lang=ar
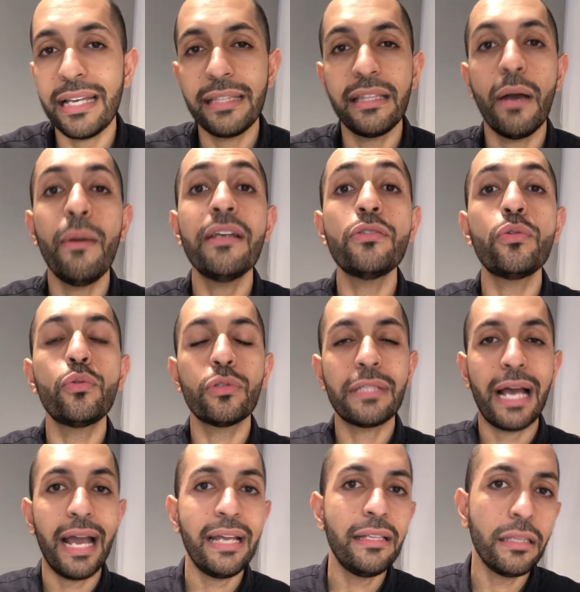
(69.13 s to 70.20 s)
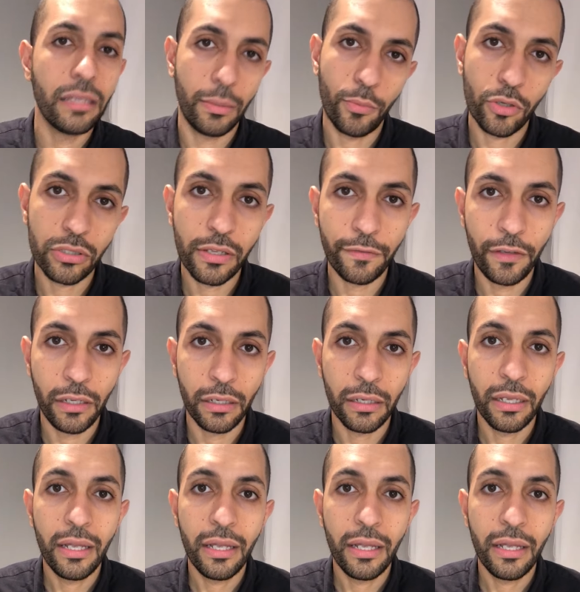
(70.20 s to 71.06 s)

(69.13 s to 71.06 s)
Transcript: التوازن وسعاده الموظفين